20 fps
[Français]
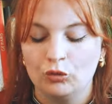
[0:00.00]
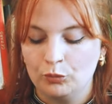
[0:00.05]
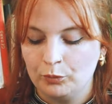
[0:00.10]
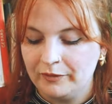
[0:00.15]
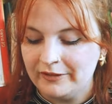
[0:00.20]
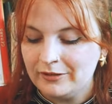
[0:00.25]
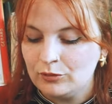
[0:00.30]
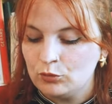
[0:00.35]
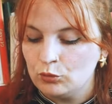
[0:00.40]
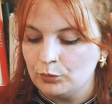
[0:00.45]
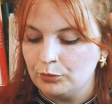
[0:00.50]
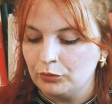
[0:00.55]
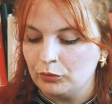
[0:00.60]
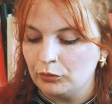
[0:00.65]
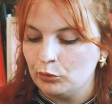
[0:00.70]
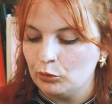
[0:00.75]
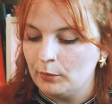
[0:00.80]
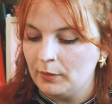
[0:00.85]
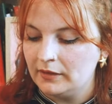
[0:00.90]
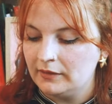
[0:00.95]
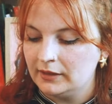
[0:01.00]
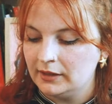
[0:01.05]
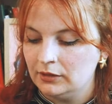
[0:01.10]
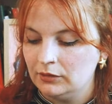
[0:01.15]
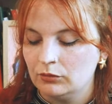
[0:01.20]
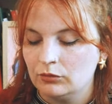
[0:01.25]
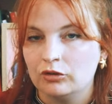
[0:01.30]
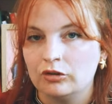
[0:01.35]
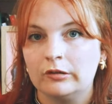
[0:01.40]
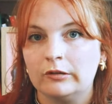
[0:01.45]
Une petite coupure de batterie,
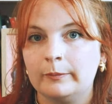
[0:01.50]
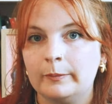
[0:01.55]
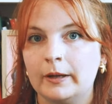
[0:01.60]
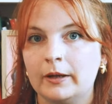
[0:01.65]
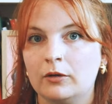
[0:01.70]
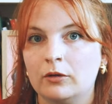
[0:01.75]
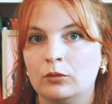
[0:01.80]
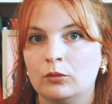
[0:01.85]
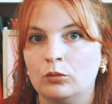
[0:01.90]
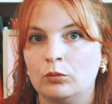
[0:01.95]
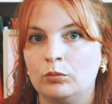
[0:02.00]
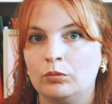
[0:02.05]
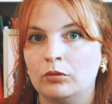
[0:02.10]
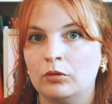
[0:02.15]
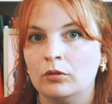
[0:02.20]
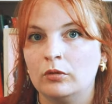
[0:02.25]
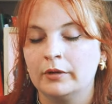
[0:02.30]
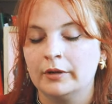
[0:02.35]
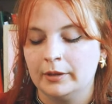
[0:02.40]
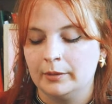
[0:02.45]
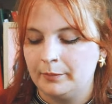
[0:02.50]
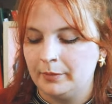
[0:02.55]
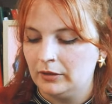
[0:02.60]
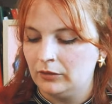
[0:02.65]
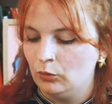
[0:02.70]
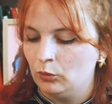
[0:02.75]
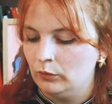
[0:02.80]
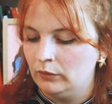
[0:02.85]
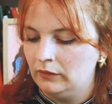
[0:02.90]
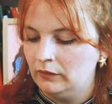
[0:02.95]
donc j'espère que le plan est pas
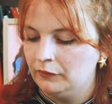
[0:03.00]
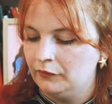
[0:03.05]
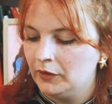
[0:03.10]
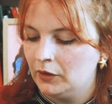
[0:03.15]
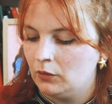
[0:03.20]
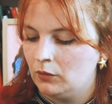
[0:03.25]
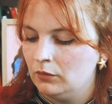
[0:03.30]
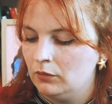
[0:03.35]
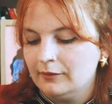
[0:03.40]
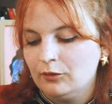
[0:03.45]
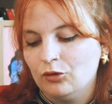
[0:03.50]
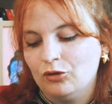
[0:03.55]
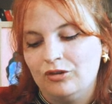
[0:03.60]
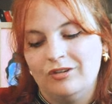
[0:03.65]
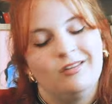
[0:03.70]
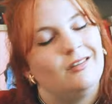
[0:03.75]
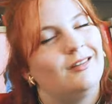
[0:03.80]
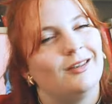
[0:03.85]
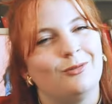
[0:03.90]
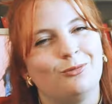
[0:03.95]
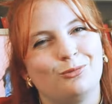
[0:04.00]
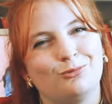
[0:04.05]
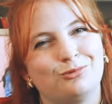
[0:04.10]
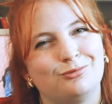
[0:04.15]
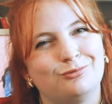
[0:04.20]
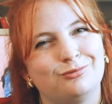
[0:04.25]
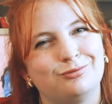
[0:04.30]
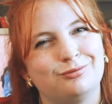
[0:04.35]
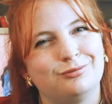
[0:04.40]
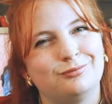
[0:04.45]
trop différent. Qu'est-ce que je disais du
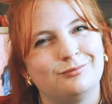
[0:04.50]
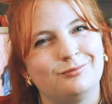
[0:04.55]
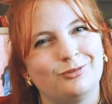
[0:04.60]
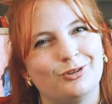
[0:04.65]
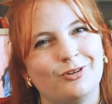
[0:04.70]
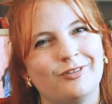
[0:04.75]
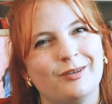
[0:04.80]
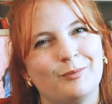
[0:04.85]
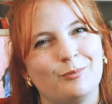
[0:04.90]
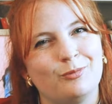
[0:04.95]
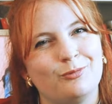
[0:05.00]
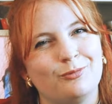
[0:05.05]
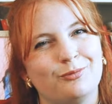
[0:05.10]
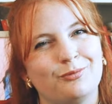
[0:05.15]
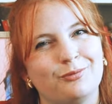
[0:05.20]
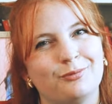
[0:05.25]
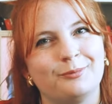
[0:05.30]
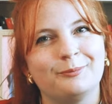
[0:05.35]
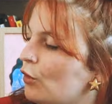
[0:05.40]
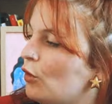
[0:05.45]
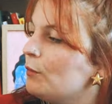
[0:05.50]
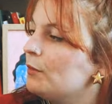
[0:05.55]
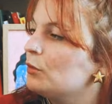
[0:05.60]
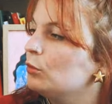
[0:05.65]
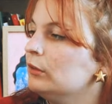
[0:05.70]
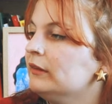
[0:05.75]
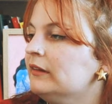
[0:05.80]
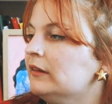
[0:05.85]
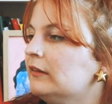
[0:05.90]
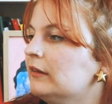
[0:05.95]
coup Je ne sais plus. Non,
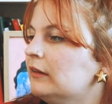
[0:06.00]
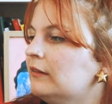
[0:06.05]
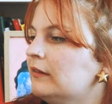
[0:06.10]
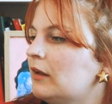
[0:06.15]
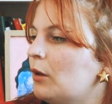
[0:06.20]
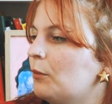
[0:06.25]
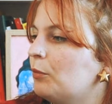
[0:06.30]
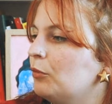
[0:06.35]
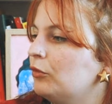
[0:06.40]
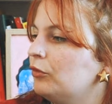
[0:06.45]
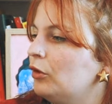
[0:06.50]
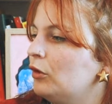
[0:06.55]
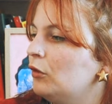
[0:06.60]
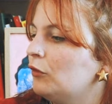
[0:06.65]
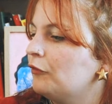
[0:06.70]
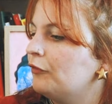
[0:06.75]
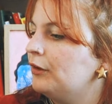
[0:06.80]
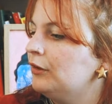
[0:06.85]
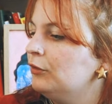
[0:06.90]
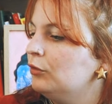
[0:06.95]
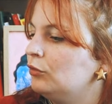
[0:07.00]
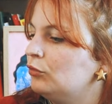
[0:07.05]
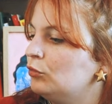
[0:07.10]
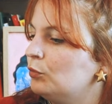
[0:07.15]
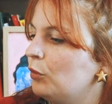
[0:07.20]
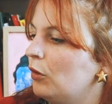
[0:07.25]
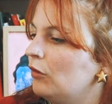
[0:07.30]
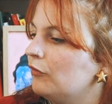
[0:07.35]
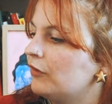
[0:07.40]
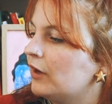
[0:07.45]
mais oui, c'est ça, c'est un puzzle en fait que
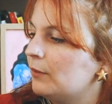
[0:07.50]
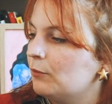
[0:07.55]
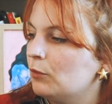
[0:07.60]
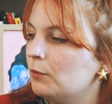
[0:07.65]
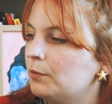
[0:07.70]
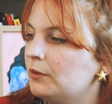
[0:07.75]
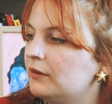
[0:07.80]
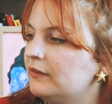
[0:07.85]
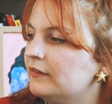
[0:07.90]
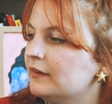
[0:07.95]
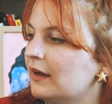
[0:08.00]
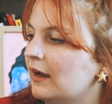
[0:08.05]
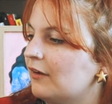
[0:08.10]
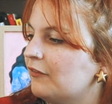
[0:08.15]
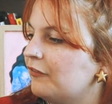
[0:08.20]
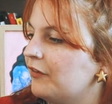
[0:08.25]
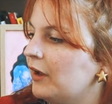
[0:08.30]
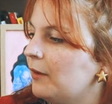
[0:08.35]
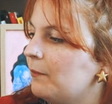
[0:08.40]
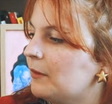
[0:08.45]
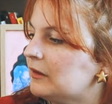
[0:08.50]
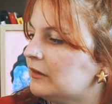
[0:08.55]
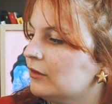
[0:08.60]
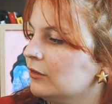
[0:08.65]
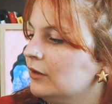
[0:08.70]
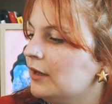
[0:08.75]
tu prends vraiment plaisir à faire parce